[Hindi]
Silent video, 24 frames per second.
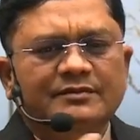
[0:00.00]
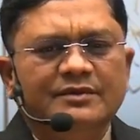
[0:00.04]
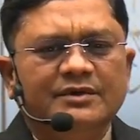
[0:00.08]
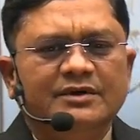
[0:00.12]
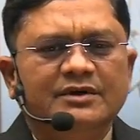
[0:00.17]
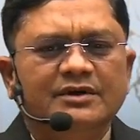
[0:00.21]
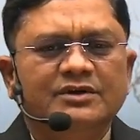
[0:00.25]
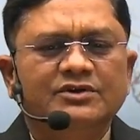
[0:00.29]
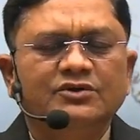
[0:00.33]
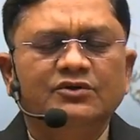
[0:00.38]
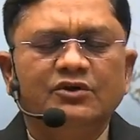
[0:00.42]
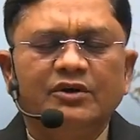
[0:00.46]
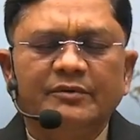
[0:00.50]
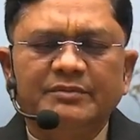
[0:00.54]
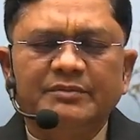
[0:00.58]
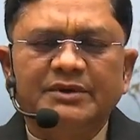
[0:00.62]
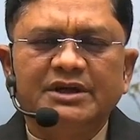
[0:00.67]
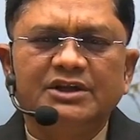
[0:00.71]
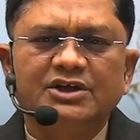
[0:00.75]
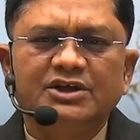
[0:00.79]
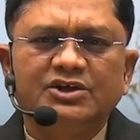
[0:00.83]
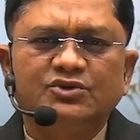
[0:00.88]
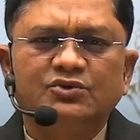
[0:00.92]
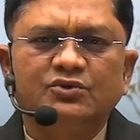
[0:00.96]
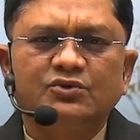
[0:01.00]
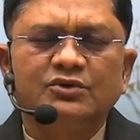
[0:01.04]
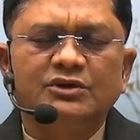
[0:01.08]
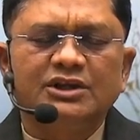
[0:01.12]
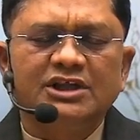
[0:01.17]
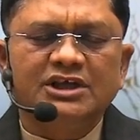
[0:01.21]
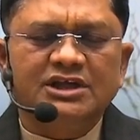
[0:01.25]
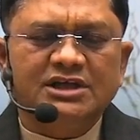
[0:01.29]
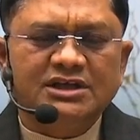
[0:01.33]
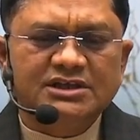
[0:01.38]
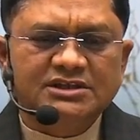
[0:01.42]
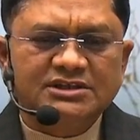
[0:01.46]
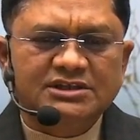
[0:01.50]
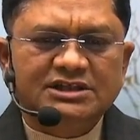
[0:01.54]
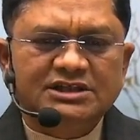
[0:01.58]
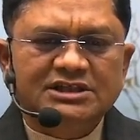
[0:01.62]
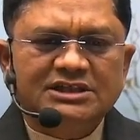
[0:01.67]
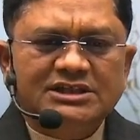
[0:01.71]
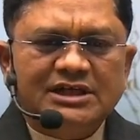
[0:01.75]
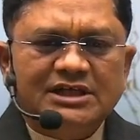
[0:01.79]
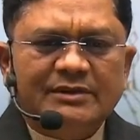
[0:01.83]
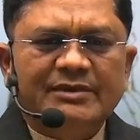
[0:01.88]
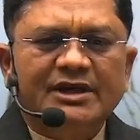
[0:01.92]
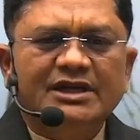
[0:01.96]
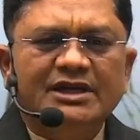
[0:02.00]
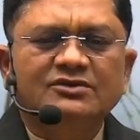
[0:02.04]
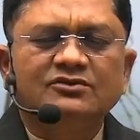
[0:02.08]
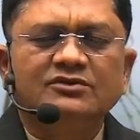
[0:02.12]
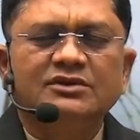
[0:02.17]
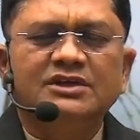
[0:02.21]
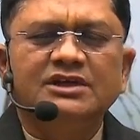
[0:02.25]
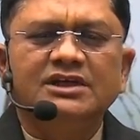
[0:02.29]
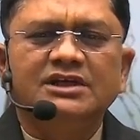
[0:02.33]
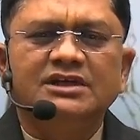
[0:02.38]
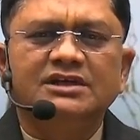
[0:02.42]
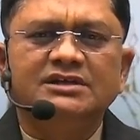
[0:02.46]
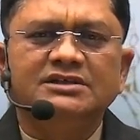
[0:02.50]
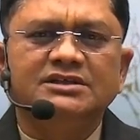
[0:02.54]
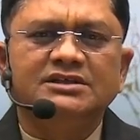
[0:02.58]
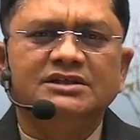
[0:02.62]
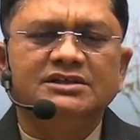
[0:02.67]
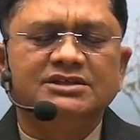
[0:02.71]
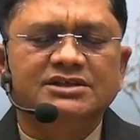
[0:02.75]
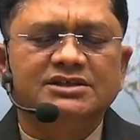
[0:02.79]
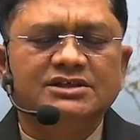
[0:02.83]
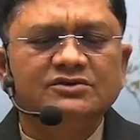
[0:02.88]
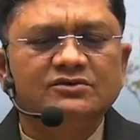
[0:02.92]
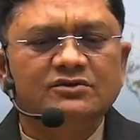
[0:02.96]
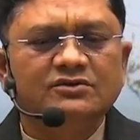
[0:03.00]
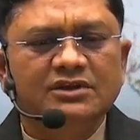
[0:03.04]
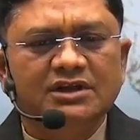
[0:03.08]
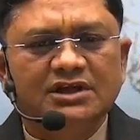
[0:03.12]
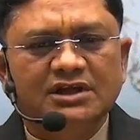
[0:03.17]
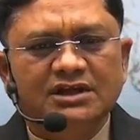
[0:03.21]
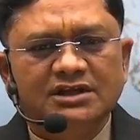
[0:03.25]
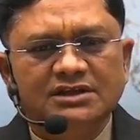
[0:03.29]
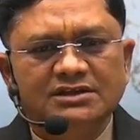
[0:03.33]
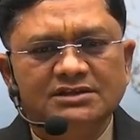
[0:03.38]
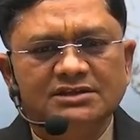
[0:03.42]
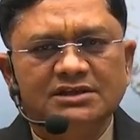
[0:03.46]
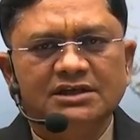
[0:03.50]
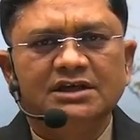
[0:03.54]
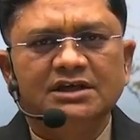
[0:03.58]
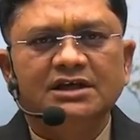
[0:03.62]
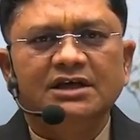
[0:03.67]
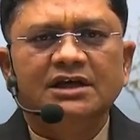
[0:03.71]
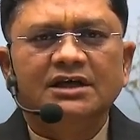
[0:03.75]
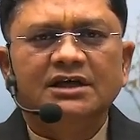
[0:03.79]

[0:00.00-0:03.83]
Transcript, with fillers: यूरोप के देशों को देख लीजिए जापान को देख लीजिए चीन को देख लीजिए